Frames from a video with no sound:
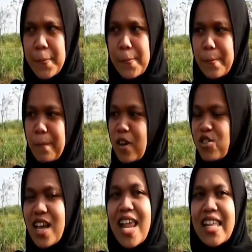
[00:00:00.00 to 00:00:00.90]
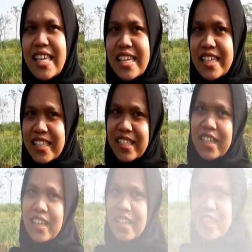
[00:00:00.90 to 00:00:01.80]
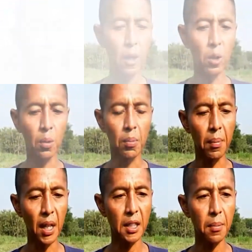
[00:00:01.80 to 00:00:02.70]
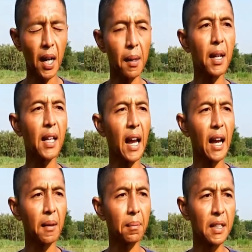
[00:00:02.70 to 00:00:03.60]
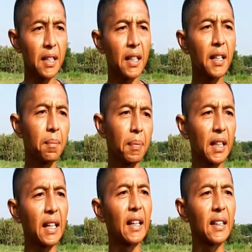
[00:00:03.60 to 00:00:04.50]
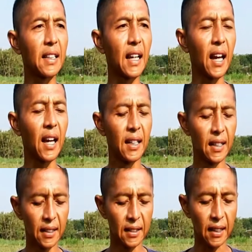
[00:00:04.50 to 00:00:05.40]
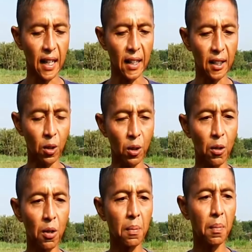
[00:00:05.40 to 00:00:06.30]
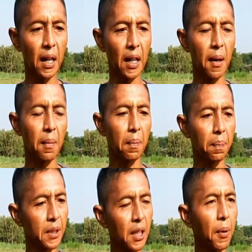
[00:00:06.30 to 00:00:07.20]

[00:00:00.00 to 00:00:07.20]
Hmm, baru sekali. Baru sekali. Untuk memilih semangka mana yang akan dipetik nantinya setelah itu mereka bisa